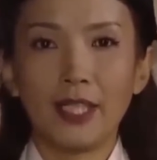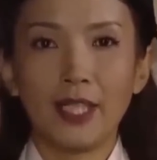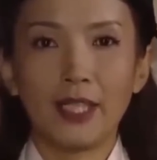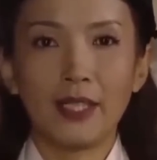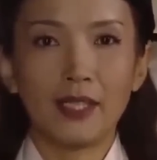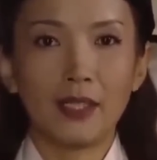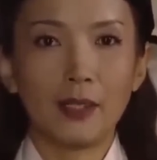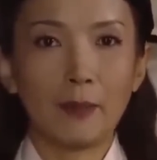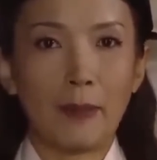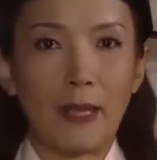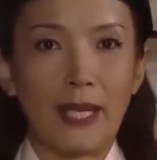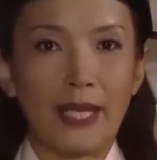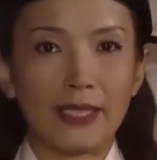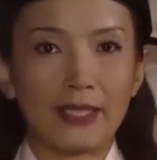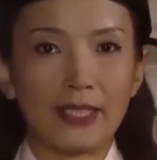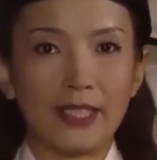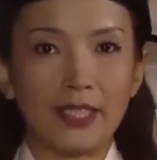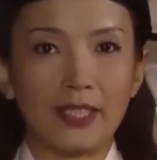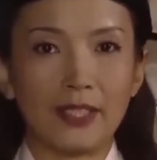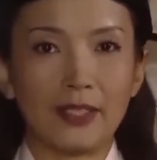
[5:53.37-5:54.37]
这里的
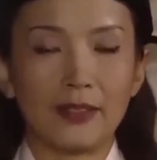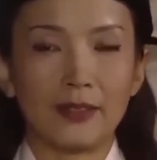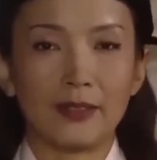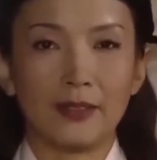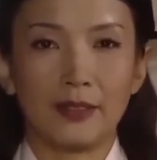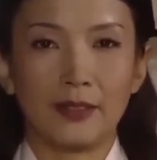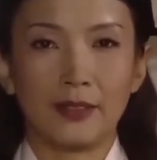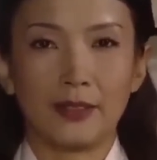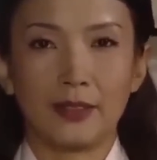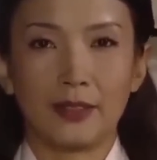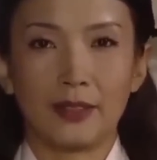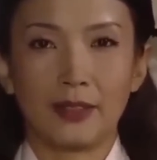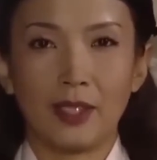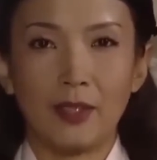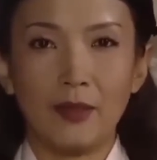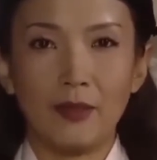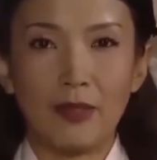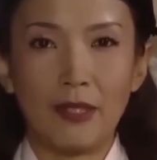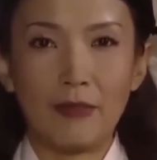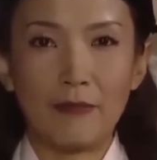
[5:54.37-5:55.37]
百姓
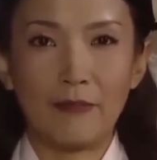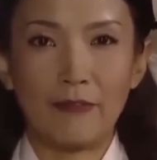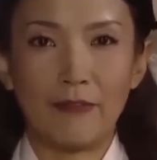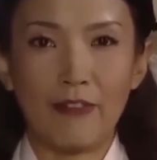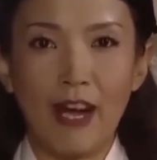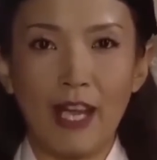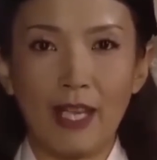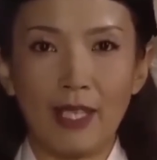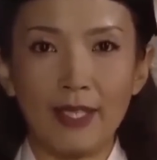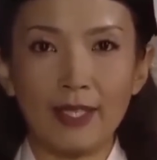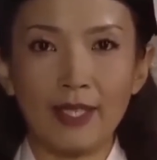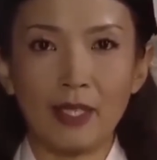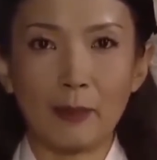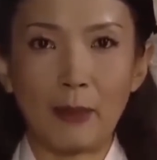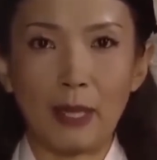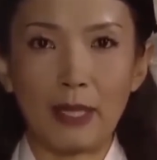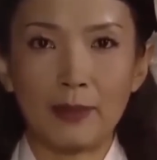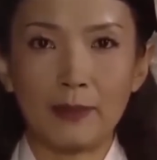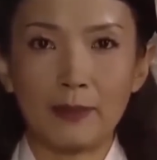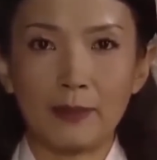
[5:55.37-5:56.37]
早晚要反了
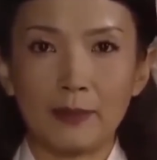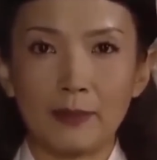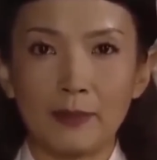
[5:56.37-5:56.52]
你们。